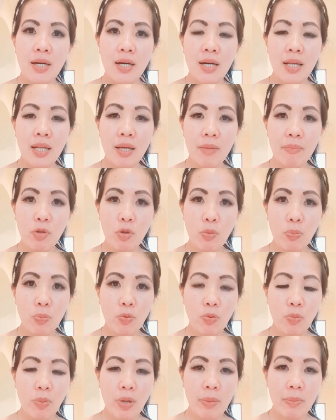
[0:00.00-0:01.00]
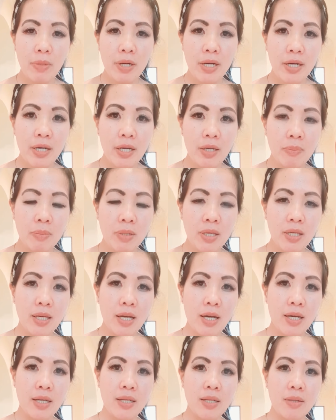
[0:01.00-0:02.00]
Alam niyo po ba mga
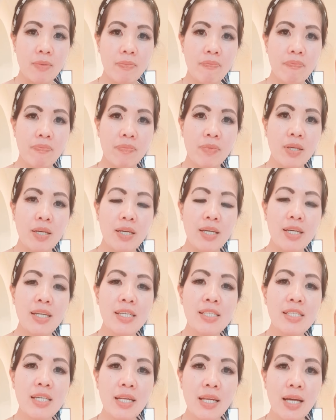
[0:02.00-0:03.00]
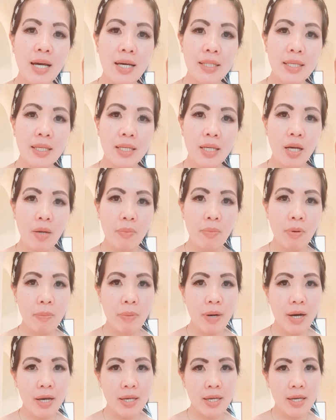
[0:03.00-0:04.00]
kaibigan, isa nating
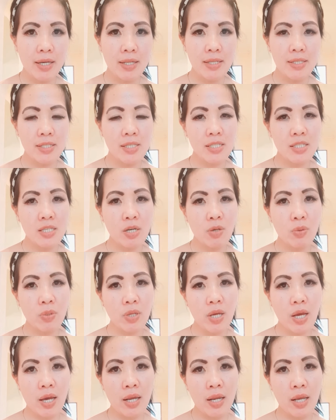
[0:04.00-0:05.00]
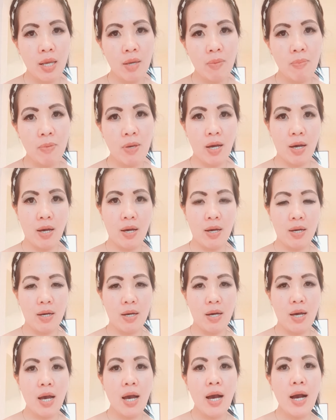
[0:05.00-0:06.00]
kababayan sa Saudi Arabia
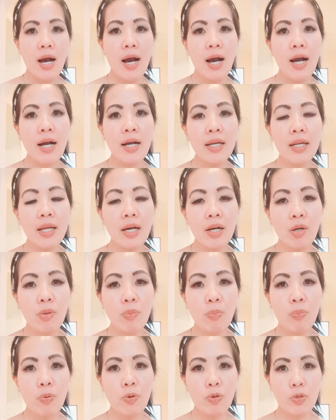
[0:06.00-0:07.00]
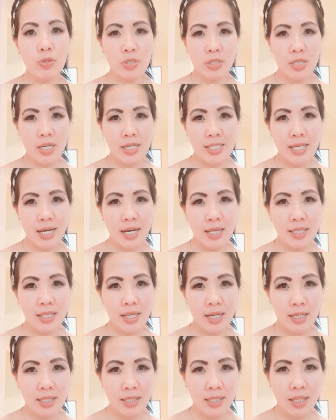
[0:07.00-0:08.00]
ang nagpost sa
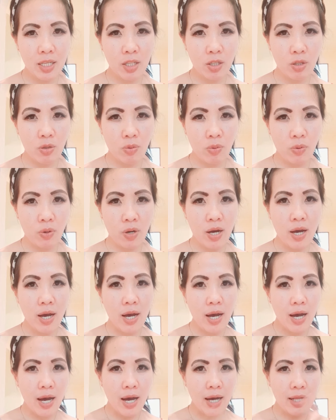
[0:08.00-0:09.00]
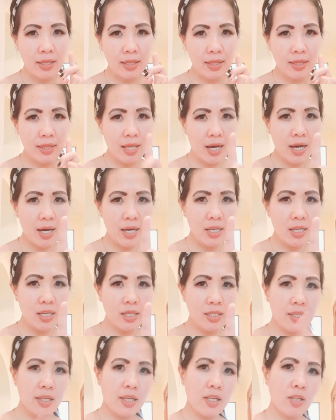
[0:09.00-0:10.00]
kanyang TikTok at
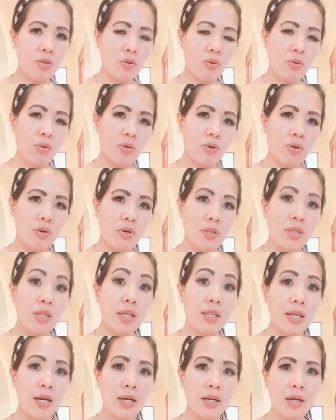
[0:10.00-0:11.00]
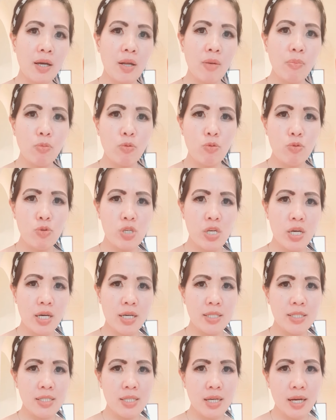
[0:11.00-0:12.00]
dahil dito natanggal po
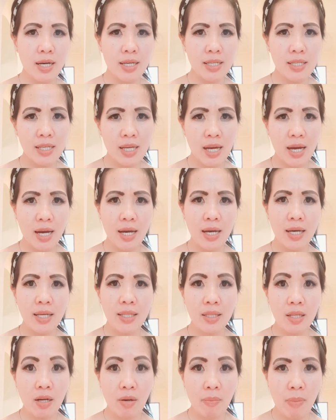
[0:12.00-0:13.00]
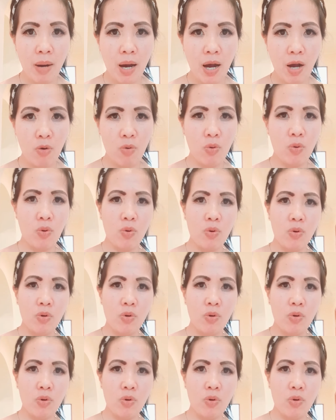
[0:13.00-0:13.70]
siya sa kanyang trabaho.